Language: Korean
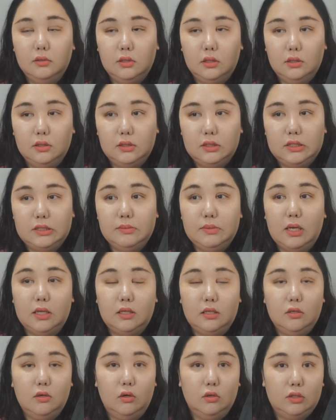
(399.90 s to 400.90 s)
이제 등
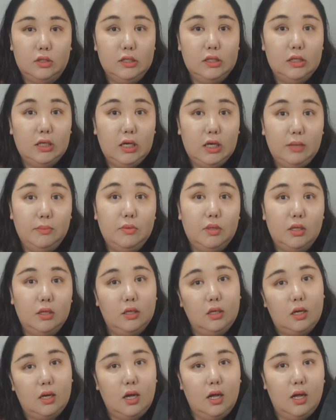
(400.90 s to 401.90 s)
같은 거 들기
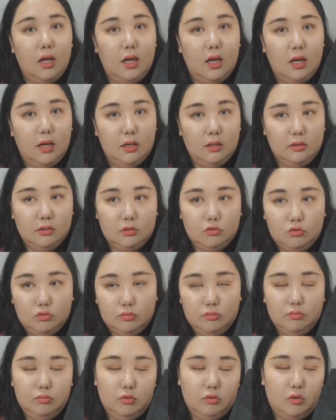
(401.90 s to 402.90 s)
힘드니까 구,
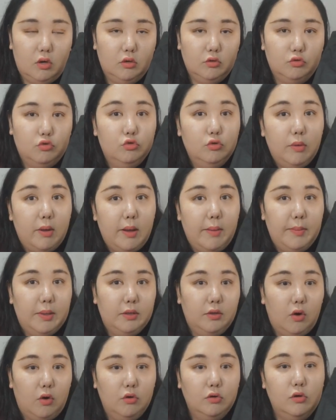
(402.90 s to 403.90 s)
물건
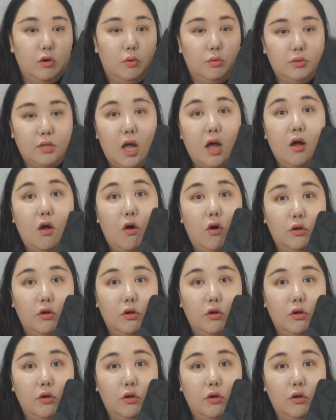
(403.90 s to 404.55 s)
구매하면 넣으려고 산